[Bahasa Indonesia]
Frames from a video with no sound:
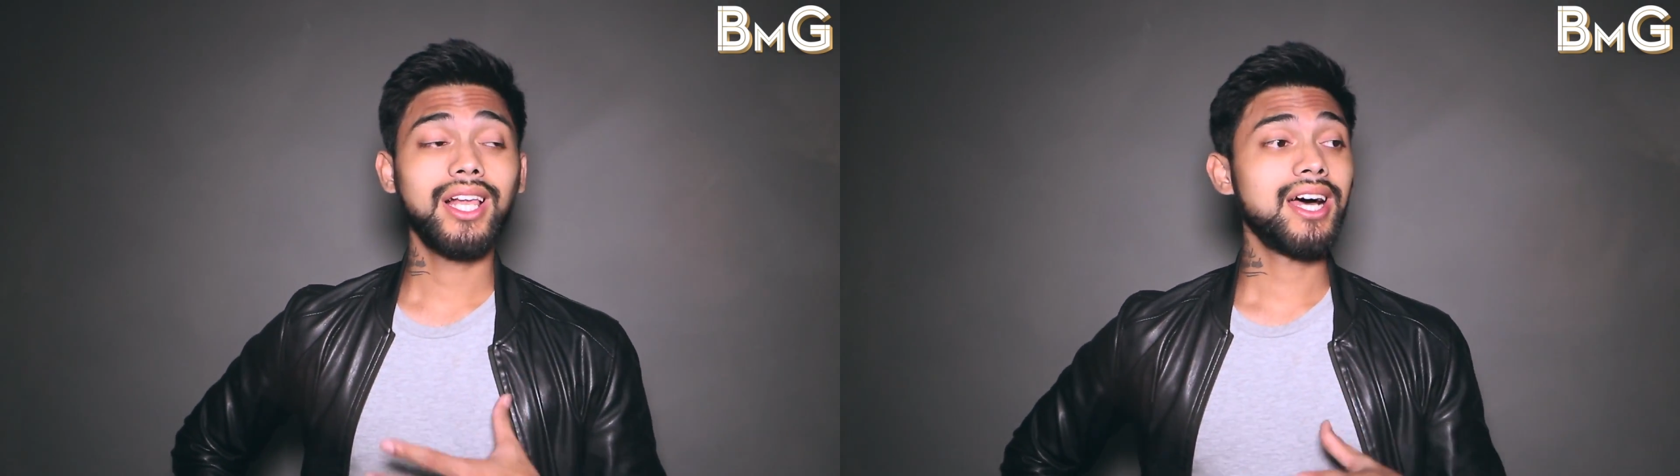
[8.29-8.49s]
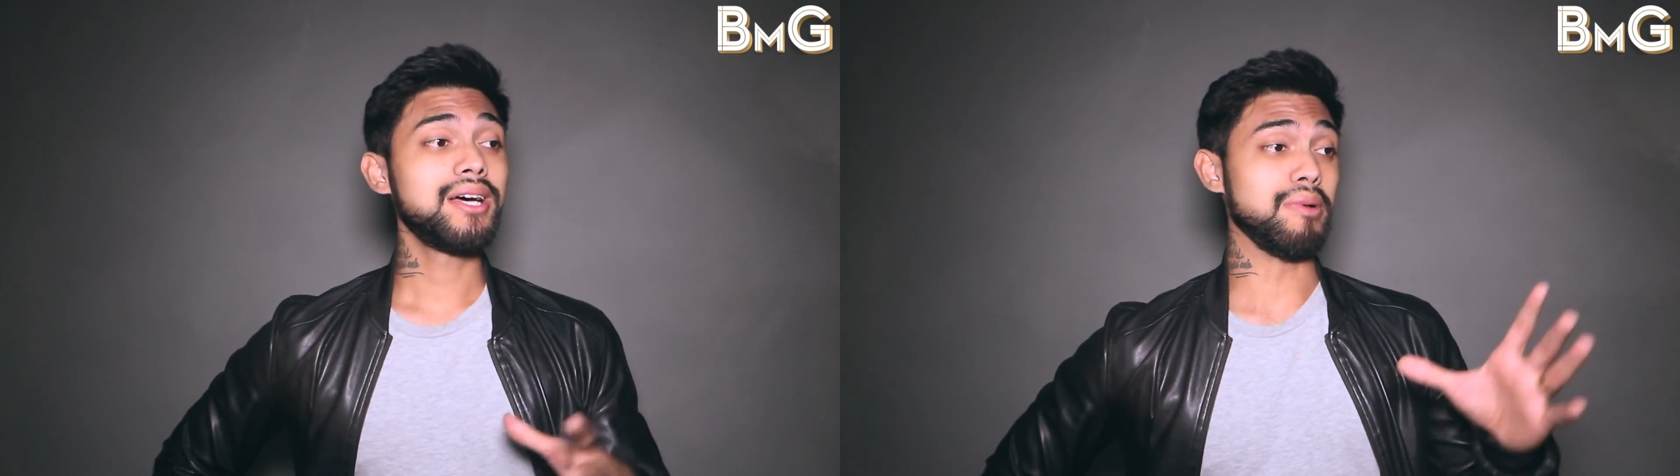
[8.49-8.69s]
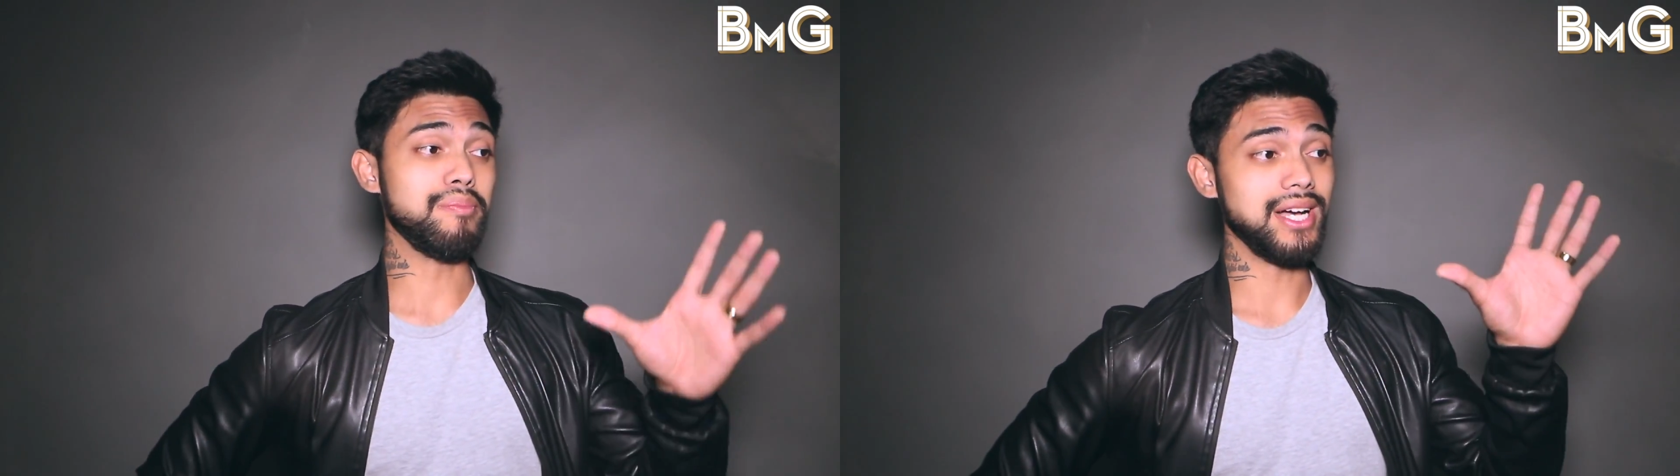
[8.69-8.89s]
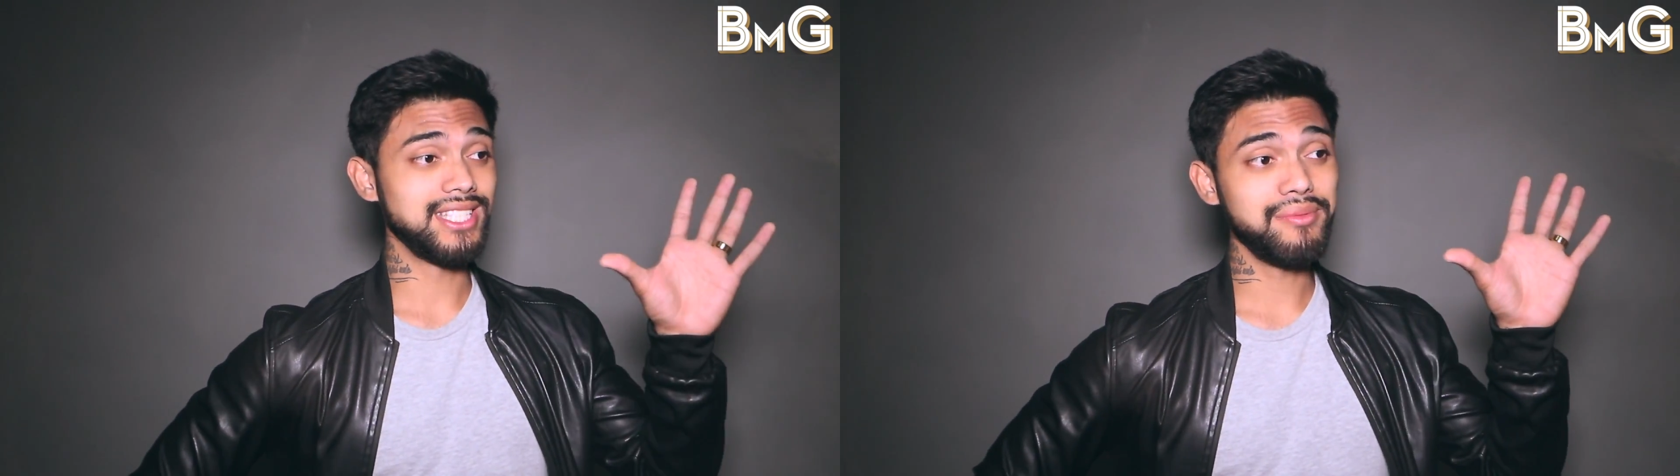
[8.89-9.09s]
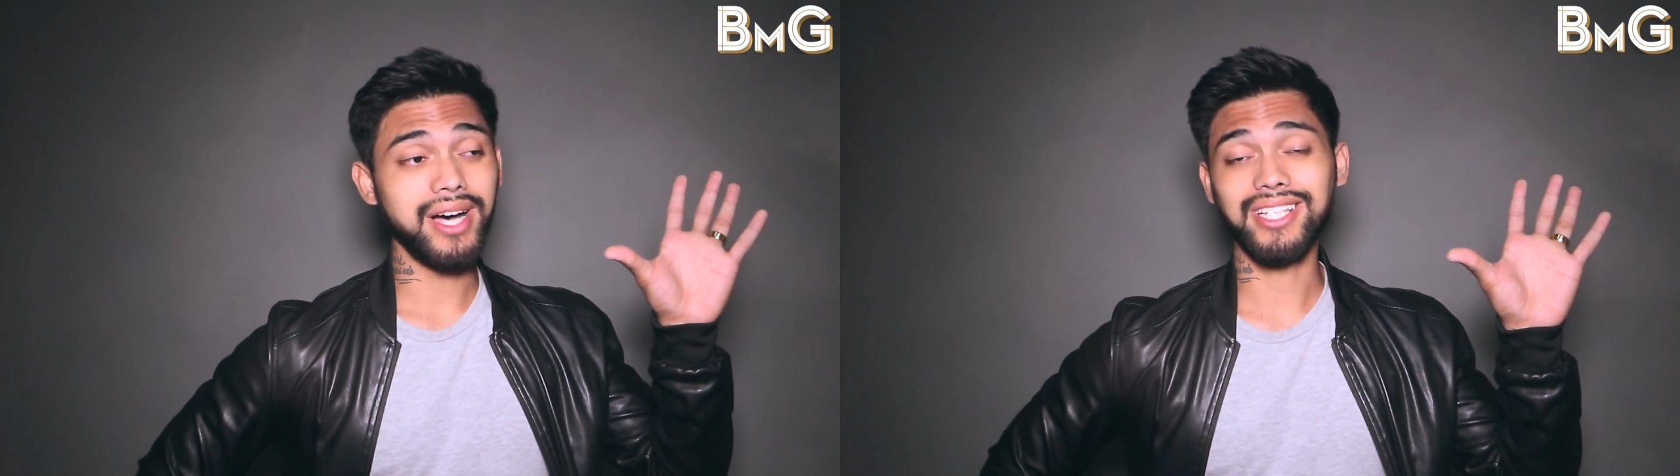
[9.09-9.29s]
adalah
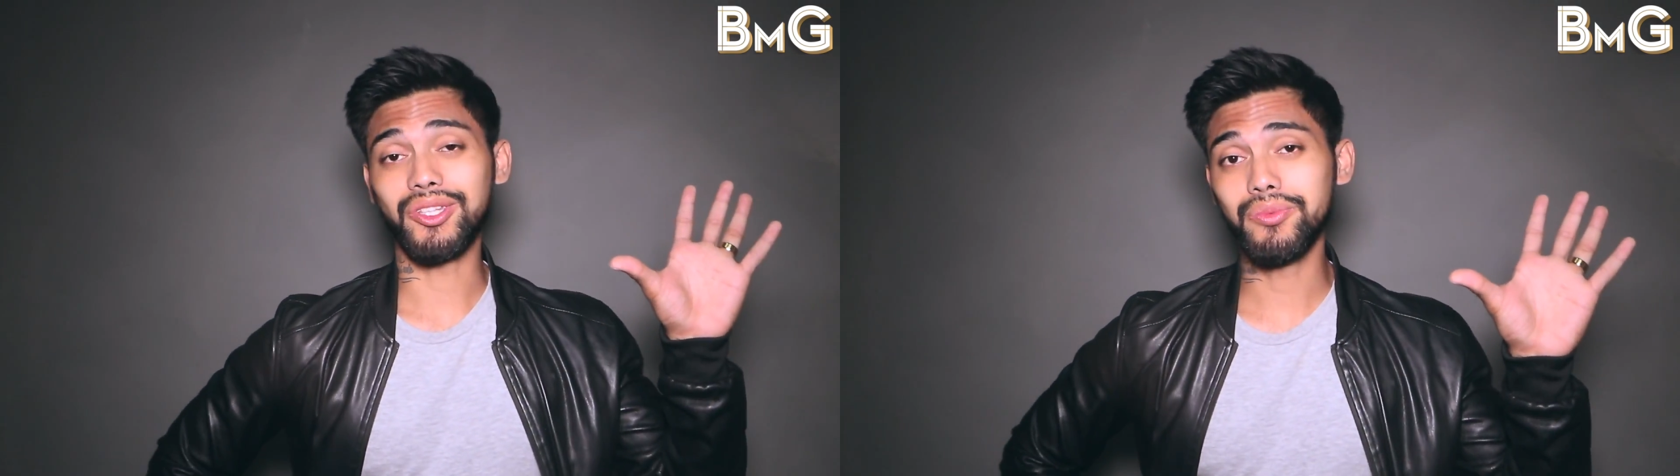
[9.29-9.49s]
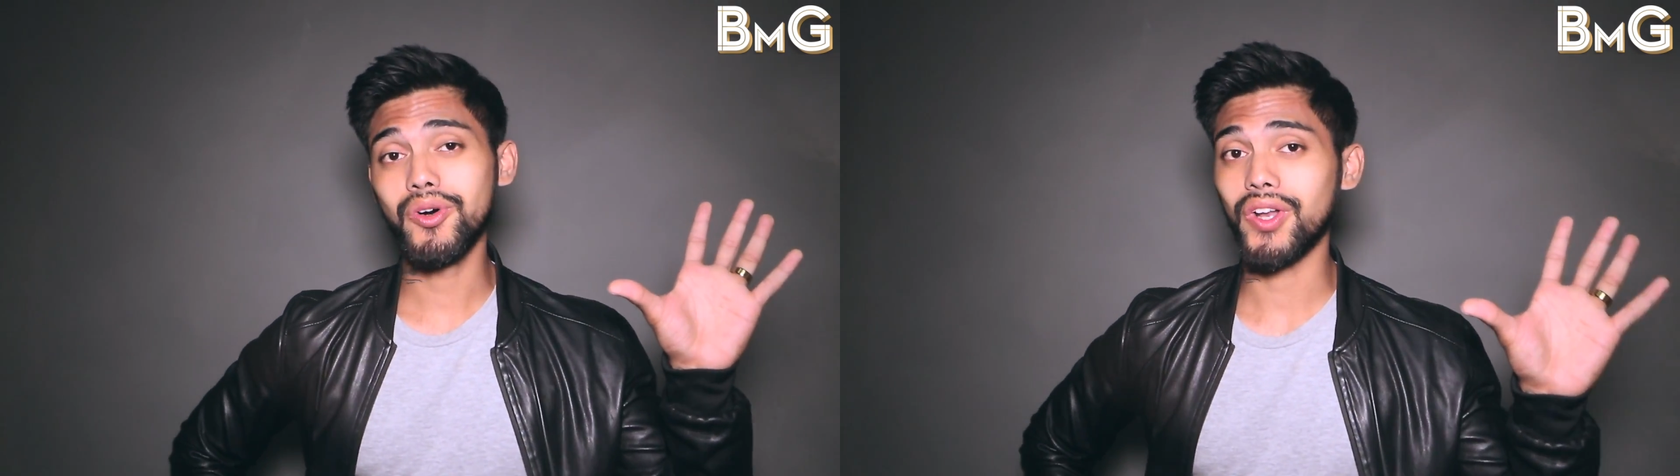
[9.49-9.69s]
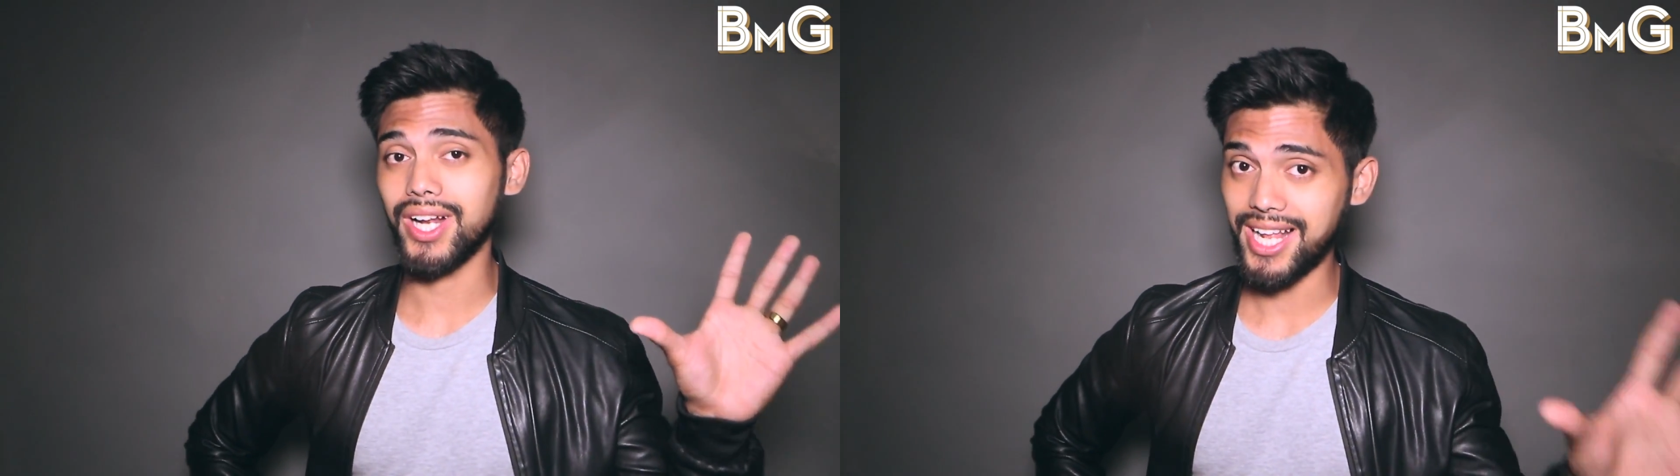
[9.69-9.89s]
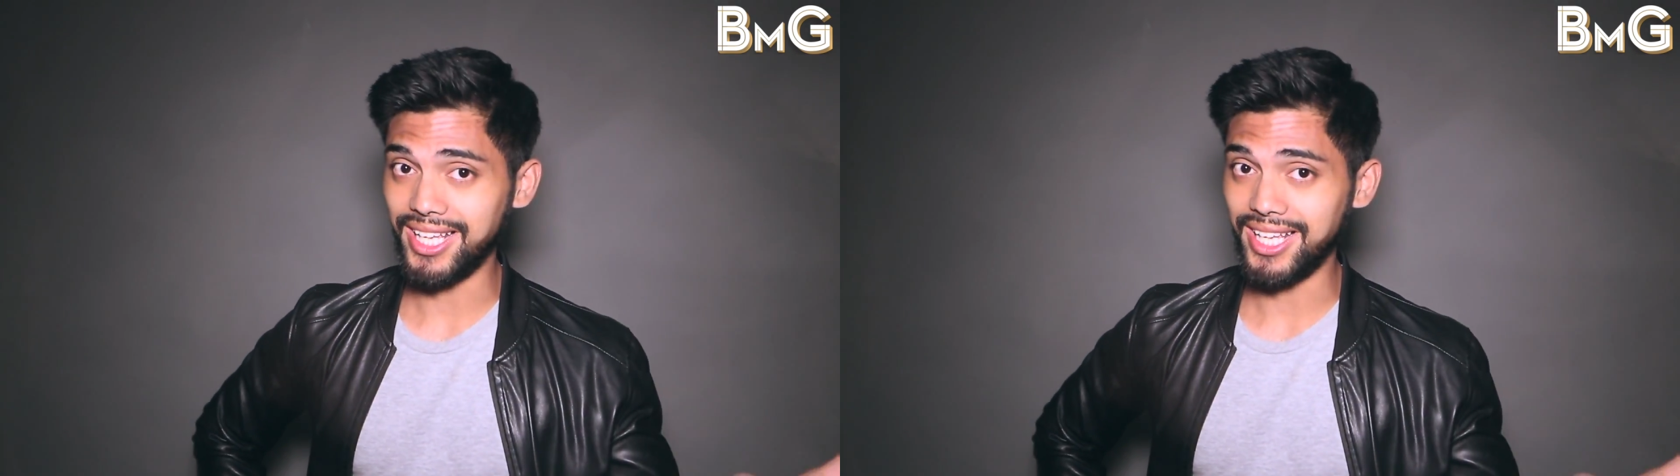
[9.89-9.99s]
membaca bahasa tubuh orang